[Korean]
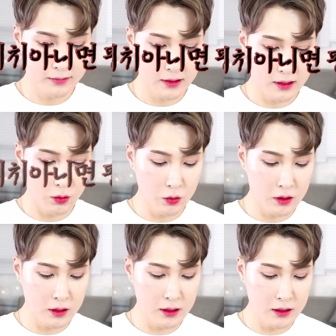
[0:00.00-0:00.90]
근데
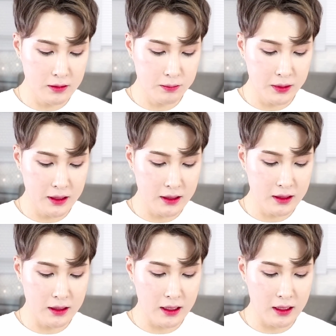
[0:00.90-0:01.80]
오늘은
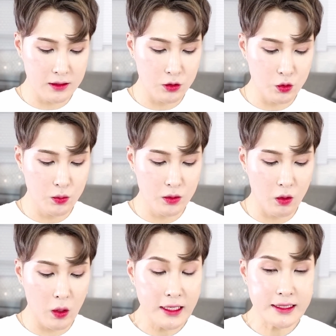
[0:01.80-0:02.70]
핑크를 깔아서 좀 더
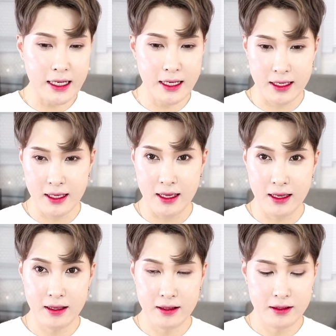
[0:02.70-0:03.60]
화사하게
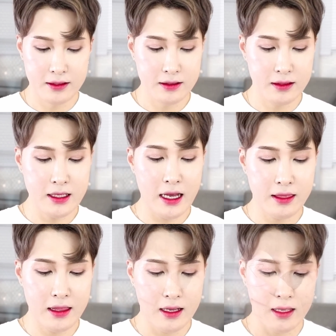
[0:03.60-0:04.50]
티 안
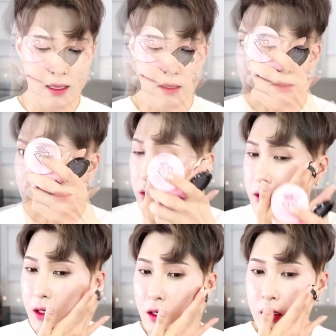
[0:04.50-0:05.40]
나게 어 이거
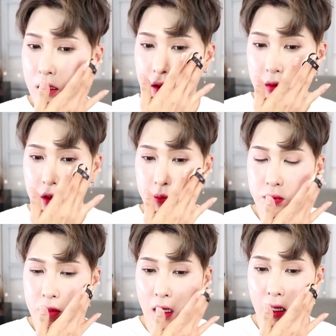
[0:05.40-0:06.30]
색깔 되게
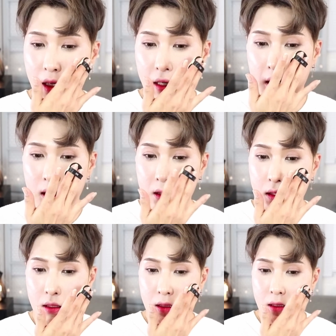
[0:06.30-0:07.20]
이쁘다
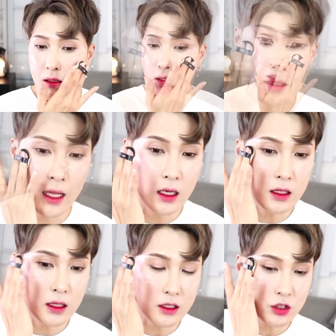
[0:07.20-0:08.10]
난리
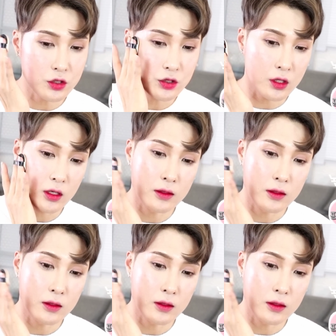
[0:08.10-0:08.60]
났어